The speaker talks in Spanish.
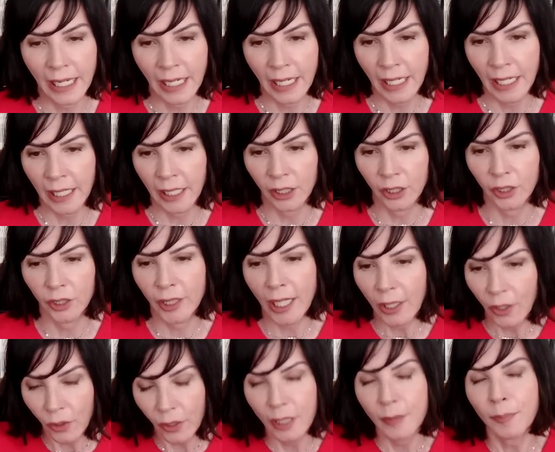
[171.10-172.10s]
Esta
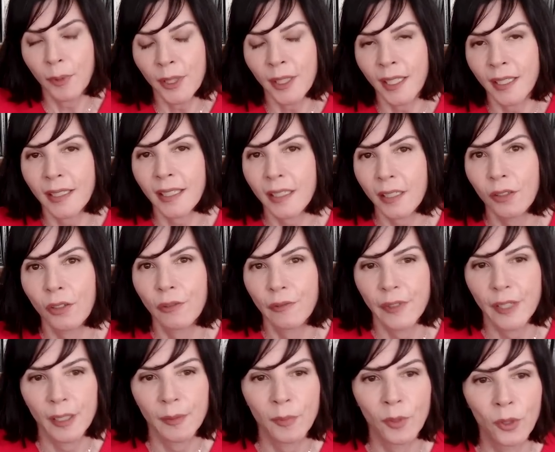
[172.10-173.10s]
correspondencia se
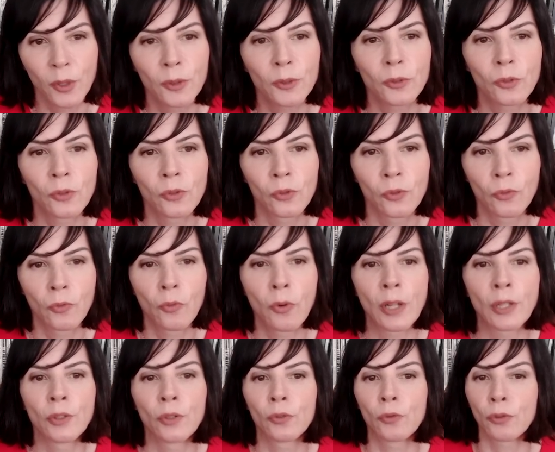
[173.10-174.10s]
confirmó
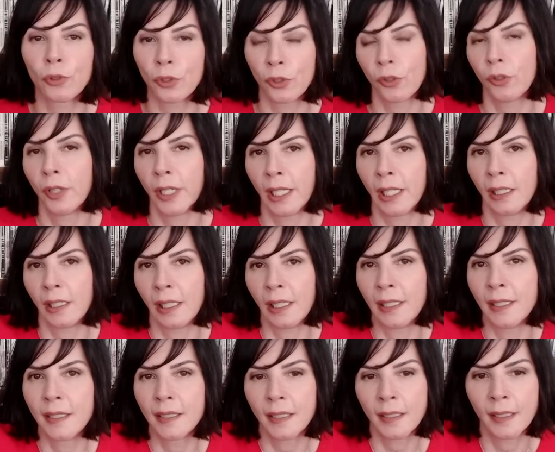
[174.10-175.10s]
cuando ocurrió el
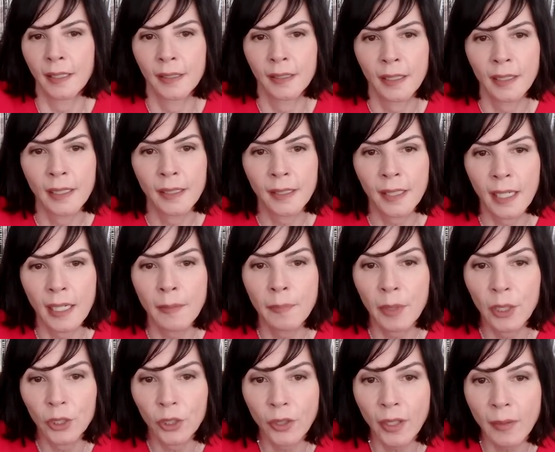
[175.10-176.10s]
incidente del tren,
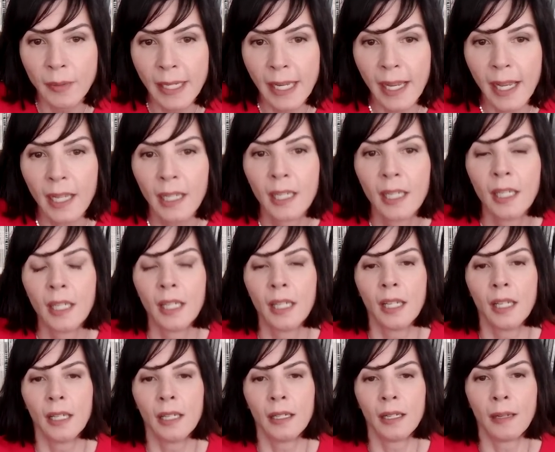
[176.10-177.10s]
pero todavía
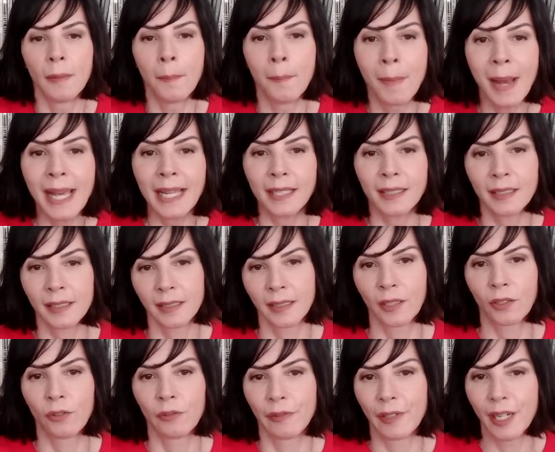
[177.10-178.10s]
más se
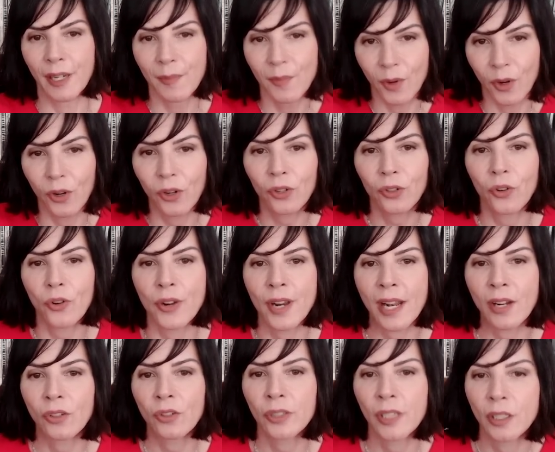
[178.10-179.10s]
confirmó con
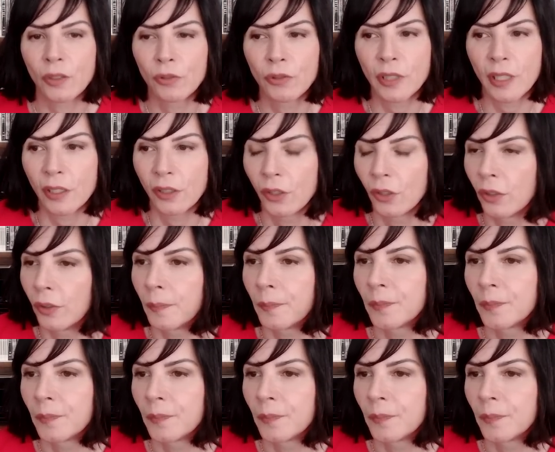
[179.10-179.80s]
algo que sucedió